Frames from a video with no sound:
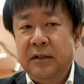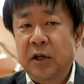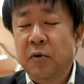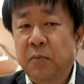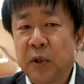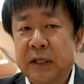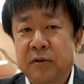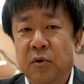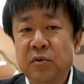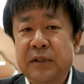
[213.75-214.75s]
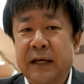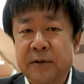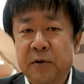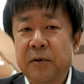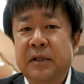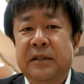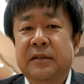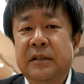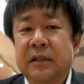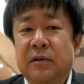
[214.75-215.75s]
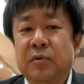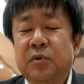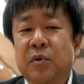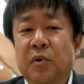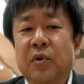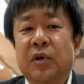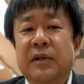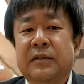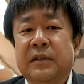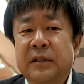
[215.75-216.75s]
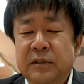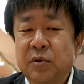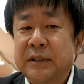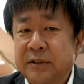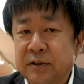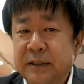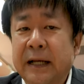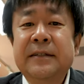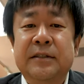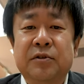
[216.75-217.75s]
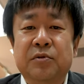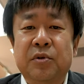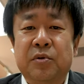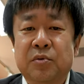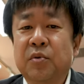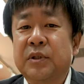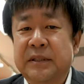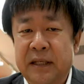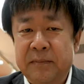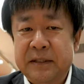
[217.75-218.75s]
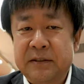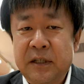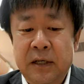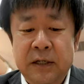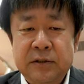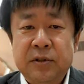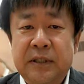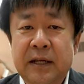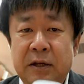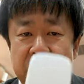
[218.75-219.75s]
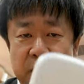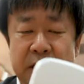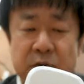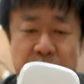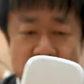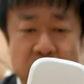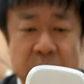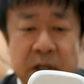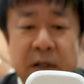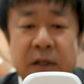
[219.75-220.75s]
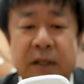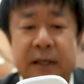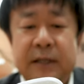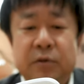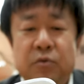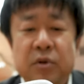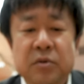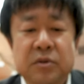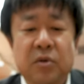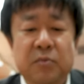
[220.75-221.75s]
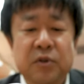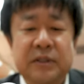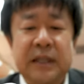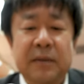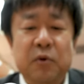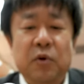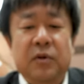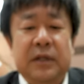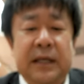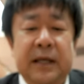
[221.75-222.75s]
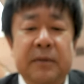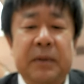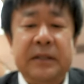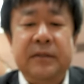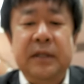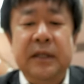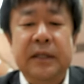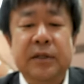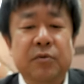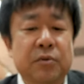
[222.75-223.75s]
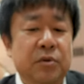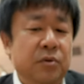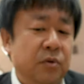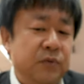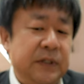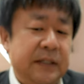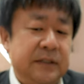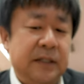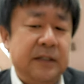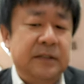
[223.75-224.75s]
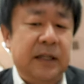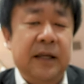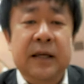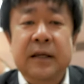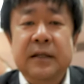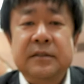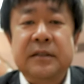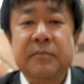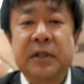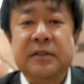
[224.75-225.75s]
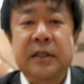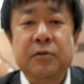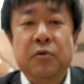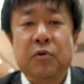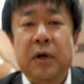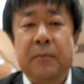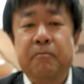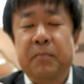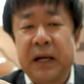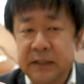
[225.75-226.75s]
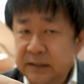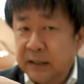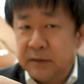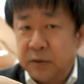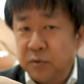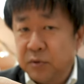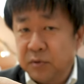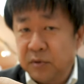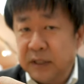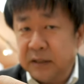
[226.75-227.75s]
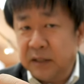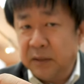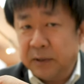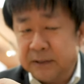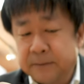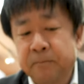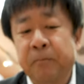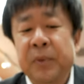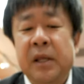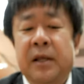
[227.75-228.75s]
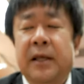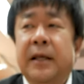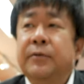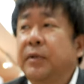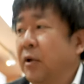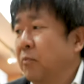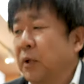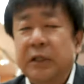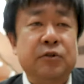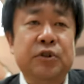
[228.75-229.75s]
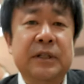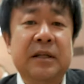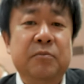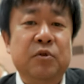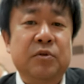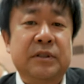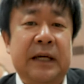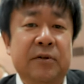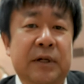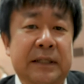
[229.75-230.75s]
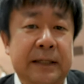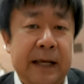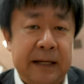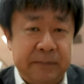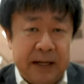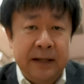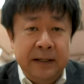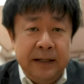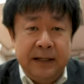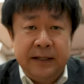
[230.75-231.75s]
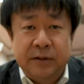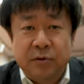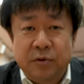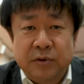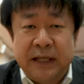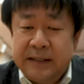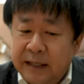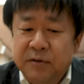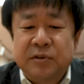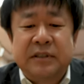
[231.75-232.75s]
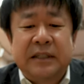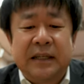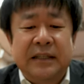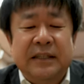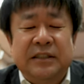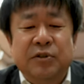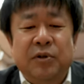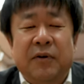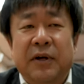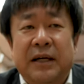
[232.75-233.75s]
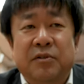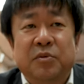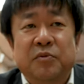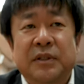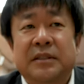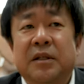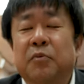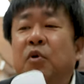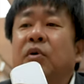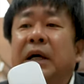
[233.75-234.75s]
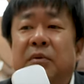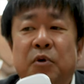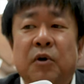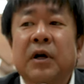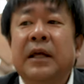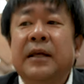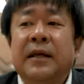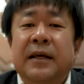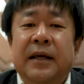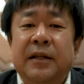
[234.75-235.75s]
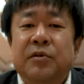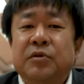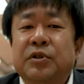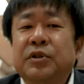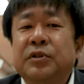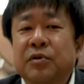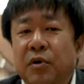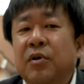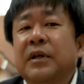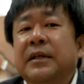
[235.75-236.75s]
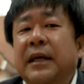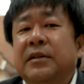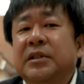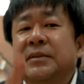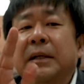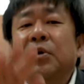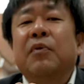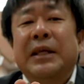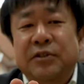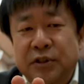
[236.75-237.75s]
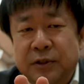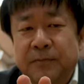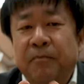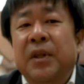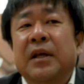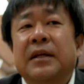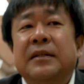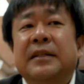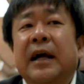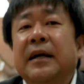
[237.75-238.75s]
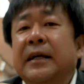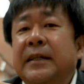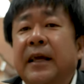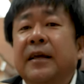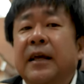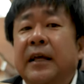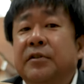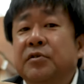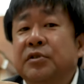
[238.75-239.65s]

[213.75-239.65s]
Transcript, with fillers: レオンポケット本体の温度を操作する、管理するということをしています。そしてレオンポケット4。えーと、とこのそのもの自体も、えー、バッテリー容量を増やしてですね、スタミナ性能が倍になったということになっています。えっ、ー、と、レオンポケット従来のものを使いの方であれば、えっ、ー、と、大体の使い、使用感わかると思うんですけども、今回のもの、えっ、ー、と、クールの、えっ、と、一番弱いクール段階で、えっ、と、